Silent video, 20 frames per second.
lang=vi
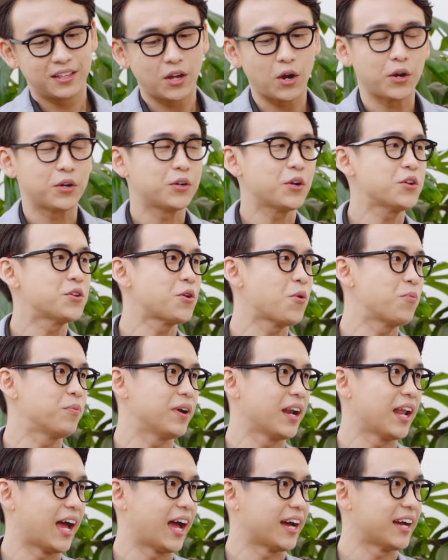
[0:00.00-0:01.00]
Thôi nói chung
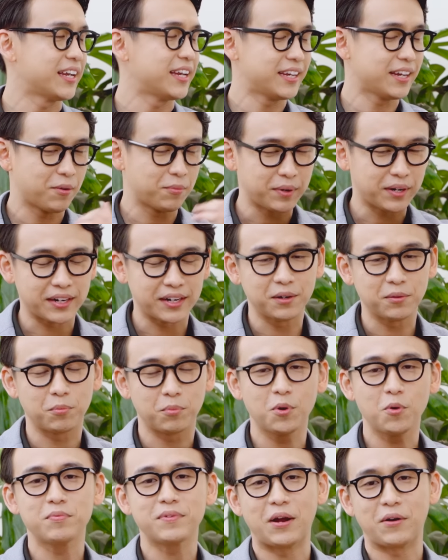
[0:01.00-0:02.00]
là hy vọng rằng
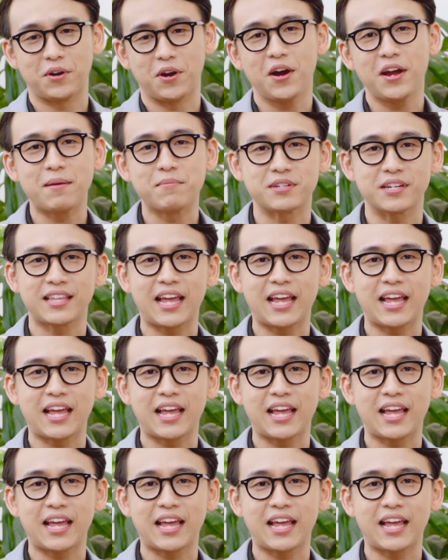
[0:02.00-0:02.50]
lúc nào đó em